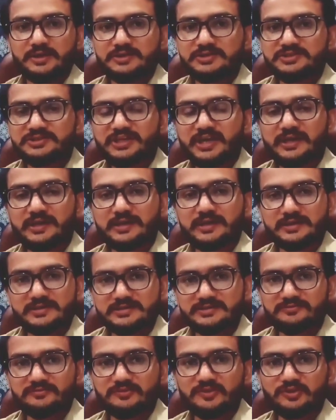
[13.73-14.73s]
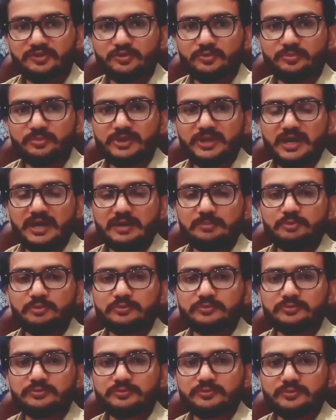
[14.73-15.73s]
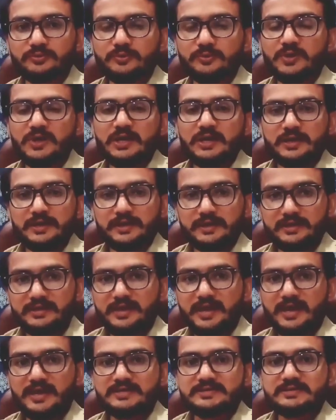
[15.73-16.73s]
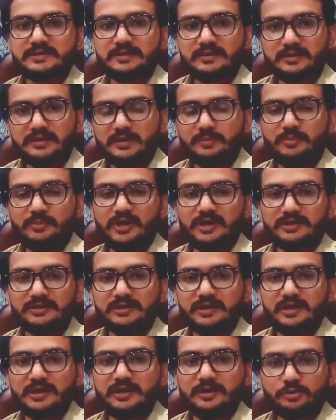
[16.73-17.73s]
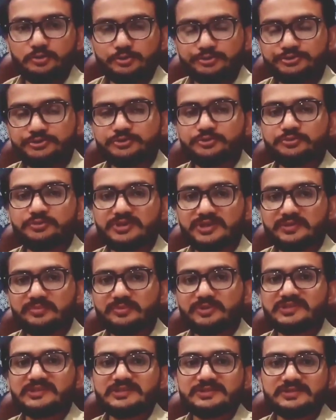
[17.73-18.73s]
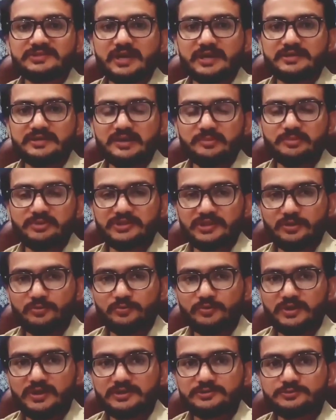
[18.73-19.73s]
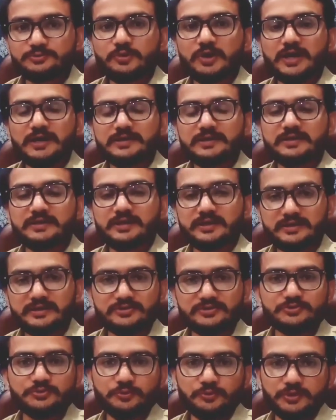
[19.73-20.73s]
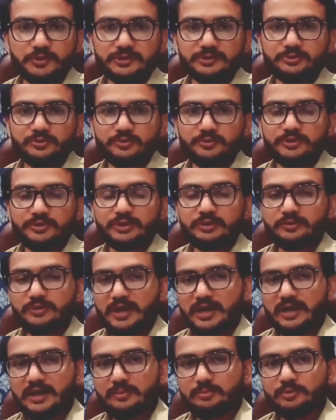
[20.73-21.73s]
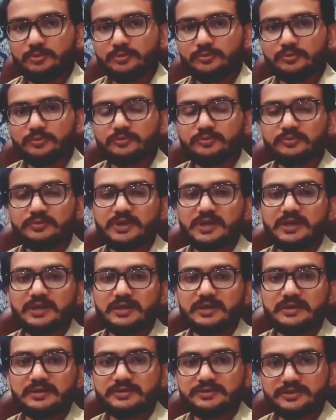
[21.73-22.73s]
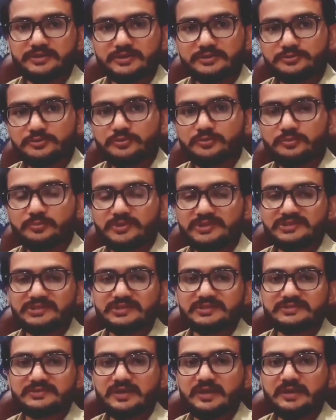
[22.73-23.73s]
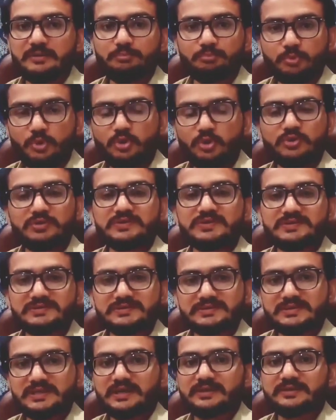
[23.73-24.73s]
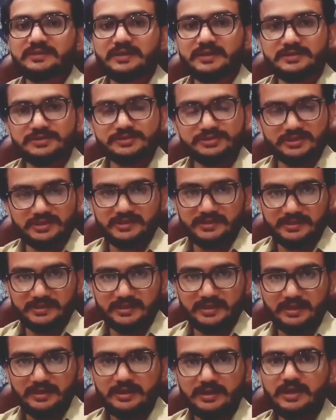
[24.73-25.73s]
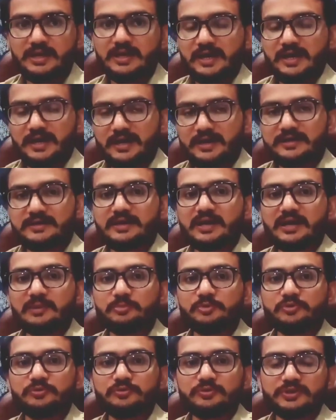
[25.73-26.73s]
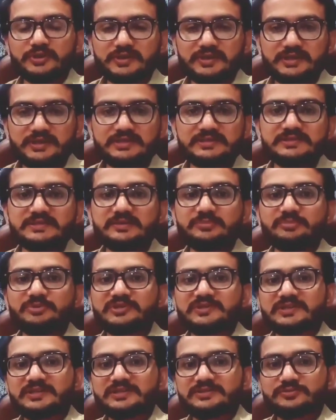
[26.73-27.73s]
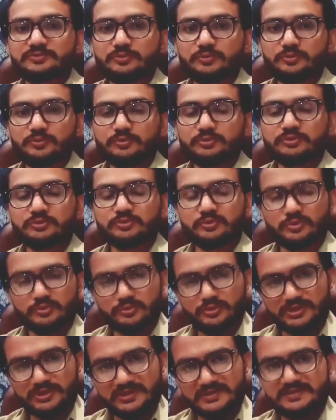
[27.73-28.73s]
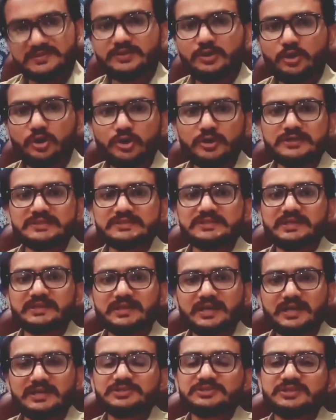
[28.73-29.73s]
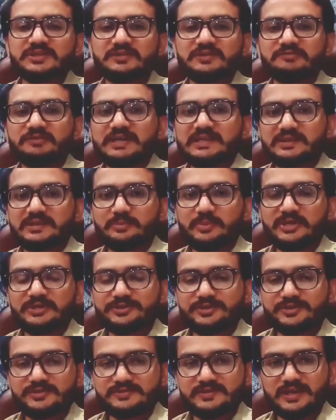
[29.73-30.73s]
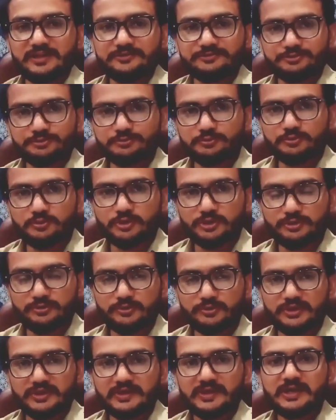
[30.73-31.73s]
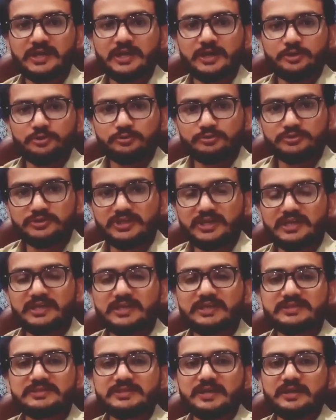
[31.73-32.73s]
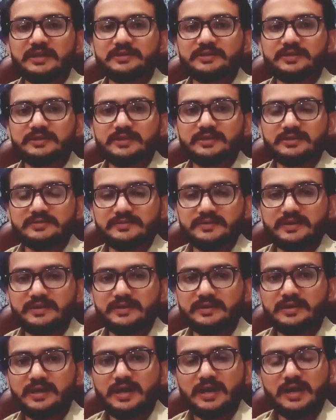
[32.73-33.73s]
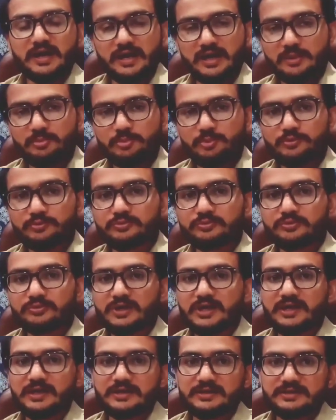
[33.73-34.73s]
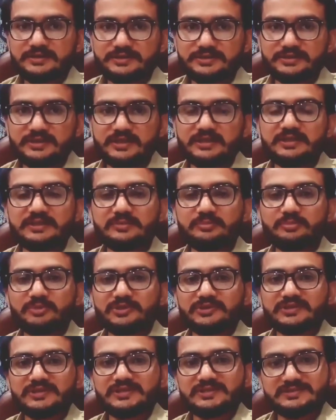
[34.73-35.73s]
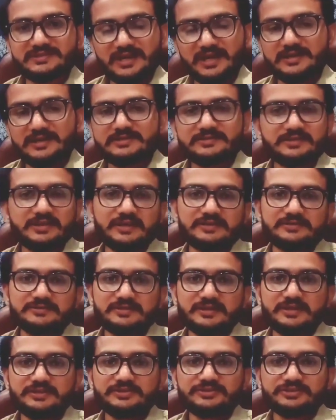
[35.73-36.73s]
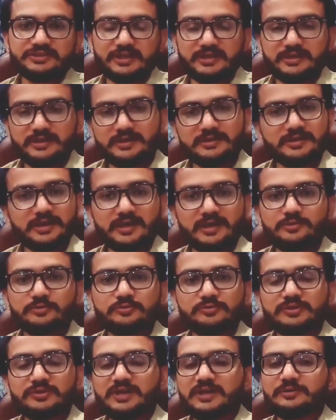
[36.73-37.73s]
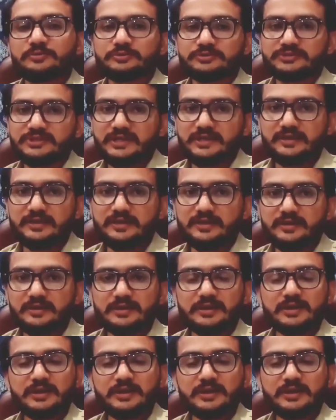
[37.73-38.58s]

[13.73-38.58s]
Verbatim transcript: इन इस वीडियो में आप लोगों को एक ऐसा कमाल का और यूनिक बिज़नेस आइडिया बताऊंगा जो हर घर की ज़रूरत होगी और आप लोगों का ये जो बिज़नेस है बहुत ज़्यादा चलेगा अगर आप लोग इसी बिजनेस को थोड़ी सी और ज़्यादा अच्छी इन्वेस्टमेंट के साथ शुरू करोगे तो यकीन जानिए नाजरीन आप लोगों का यही बिजनेस आहिस्ता आहिस्ता इन लाखों का हो जाएगा